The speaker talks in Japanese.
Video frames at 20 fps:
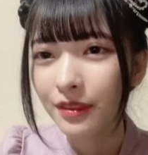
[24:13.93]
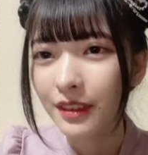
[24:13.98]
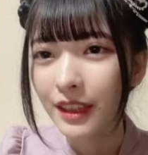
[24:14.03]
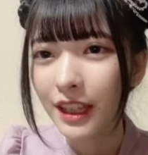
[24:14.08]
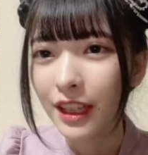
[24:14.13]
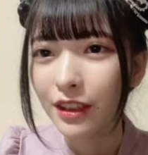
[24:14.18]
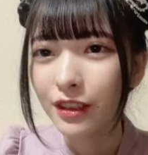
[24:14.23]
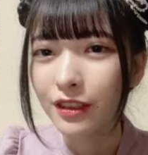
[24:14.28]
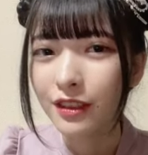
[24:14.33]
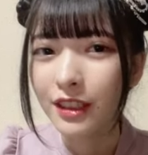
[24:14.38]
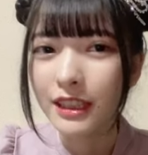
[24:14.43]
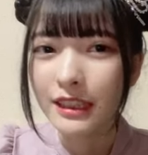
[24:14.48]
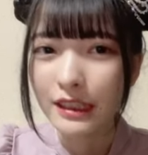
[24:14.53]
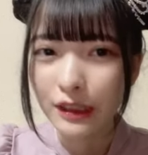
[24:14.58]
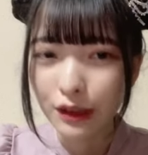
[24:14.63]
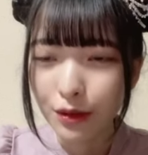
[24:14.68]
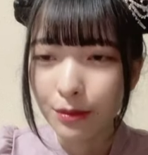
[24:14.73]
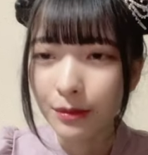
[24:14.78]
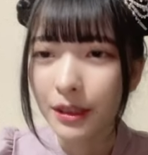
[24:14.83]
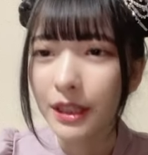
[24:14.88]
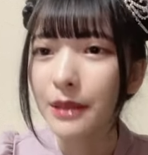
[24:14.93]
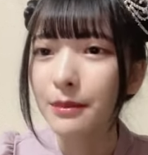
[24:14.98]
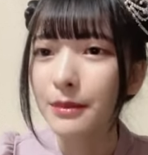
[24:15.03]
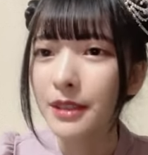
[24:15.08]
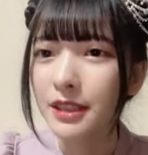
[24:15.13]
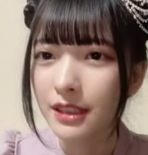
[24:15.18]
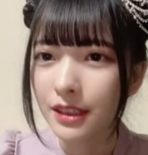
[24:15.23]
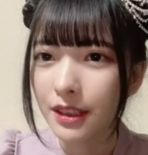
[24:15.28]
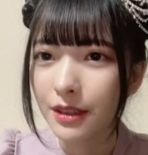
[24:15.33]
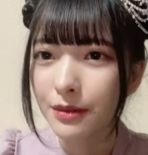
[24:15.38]
ていうやつを見て
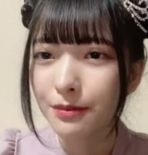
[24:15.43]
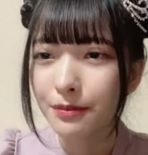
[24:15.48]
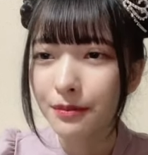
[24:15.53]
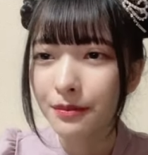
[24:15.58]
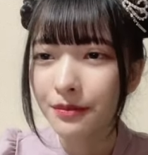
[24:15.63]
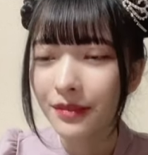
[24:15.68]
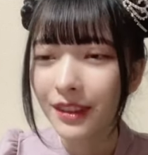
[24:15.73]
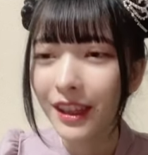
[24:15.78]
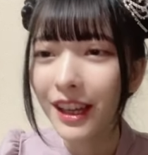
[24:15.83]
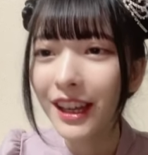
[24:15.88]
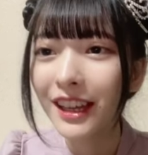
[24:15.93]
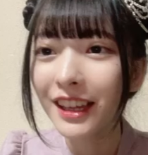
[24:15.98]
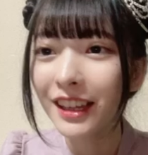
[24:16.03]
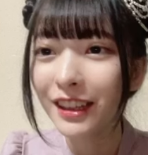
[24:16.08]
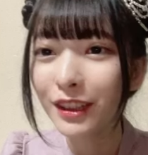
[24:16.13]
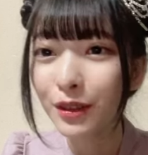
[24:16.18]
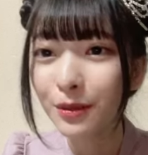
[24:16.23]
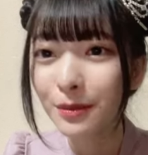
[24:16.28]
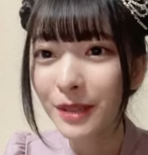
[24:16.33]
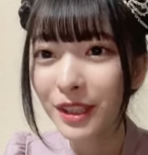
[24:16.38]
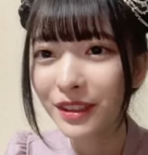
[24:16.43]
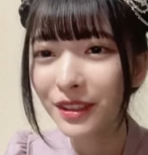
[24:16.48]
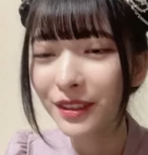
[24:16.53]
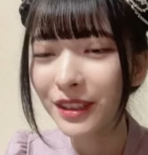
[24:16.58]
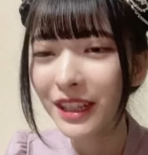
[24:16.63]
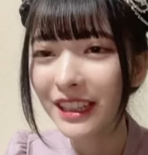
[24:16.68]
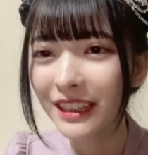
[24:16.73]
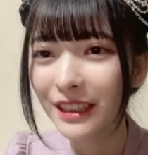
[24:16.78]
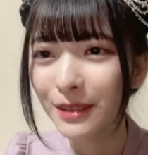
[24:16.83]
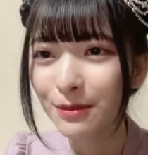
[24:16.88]
ましたあコメント
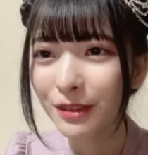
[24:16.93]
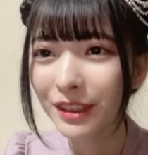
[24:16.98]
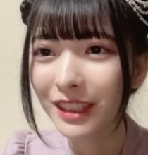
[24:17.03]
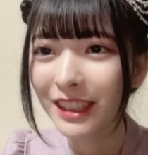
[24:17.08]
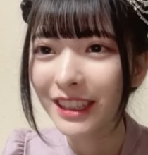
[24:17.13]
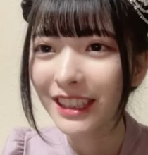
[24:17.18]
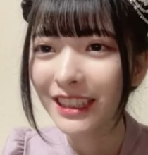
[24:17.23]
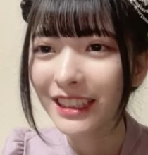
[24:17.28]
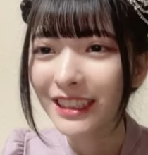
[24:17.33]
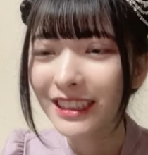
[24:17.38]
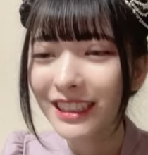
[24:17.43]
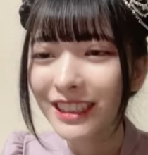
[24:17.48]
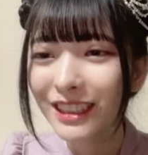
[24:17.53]
欄でも来た